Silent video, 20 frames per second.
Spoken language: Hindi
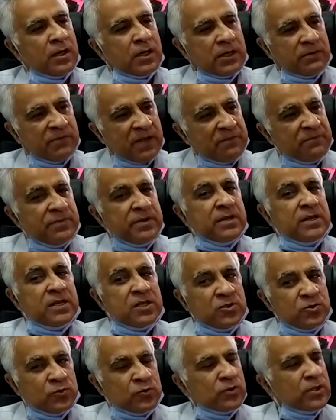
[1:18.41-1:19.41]
रिमैम्पिंग
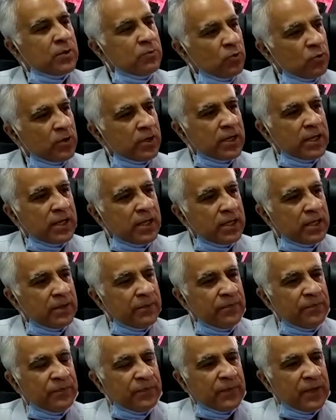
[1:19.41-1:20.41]
की जरूरत है वो करेंगे
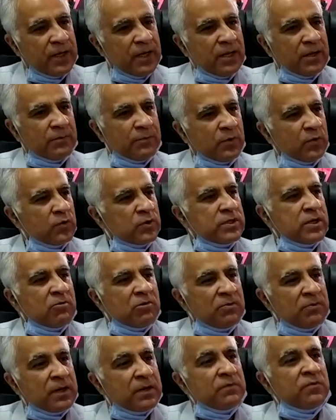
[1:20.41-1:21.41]
कुछ
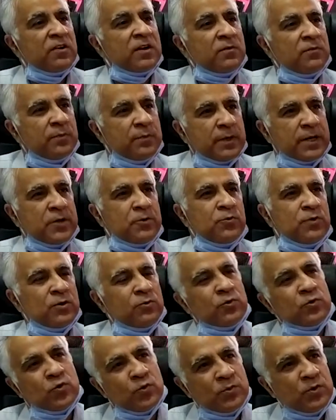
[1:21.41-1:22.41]
डेवलपमेंट वर्क पड़े हुए हैं
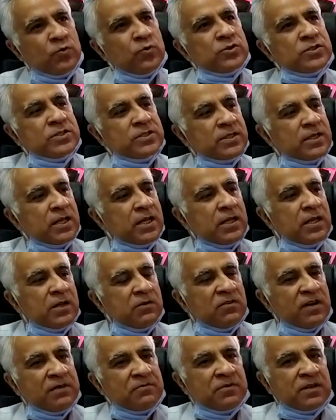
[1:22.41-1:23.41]
उनको भी कोशिश करेंगे
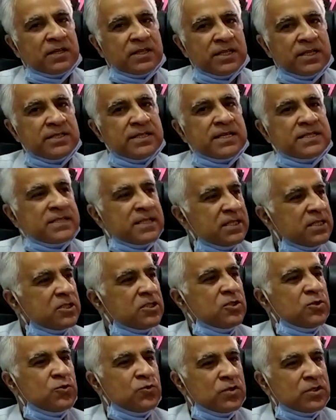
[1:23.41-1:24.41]
रिवाइव करते हैं जैसे ये
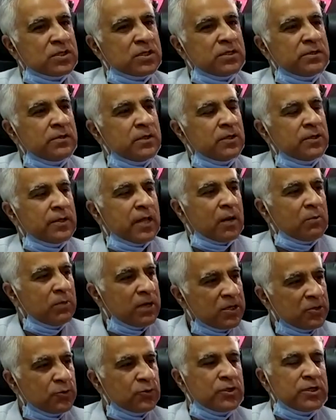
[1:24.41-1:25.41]
सिचुएशन
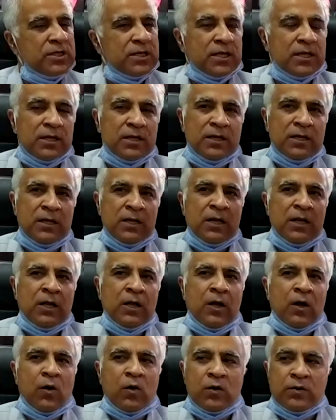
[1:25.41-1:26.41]
नॉर्मलाइज होती है
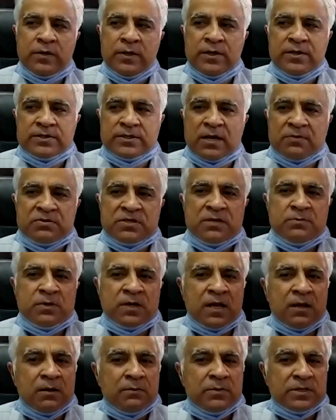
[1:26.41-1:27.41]
और सबसे
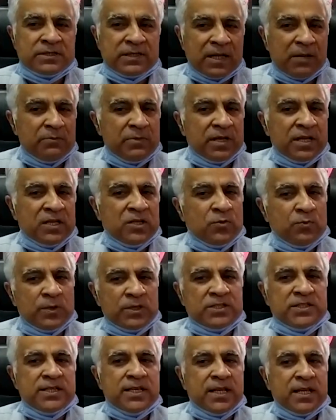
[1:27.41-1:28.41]
बड़ा मसला मेरे जो
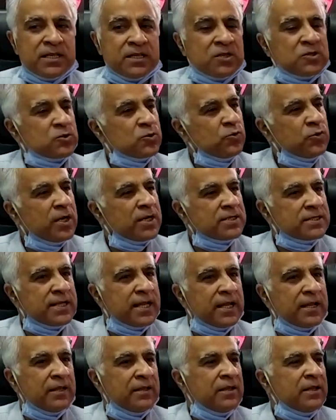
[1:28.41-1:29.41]
बच्चे हैं जो स्टूडेंट्स
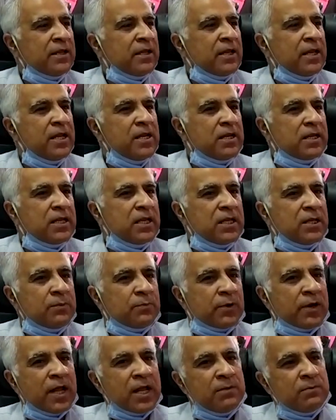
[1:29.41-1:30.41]
हैं इनकी
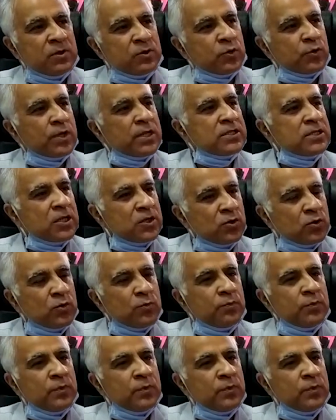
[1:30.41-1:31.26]
पढ़ाई में थोड़ा सा जो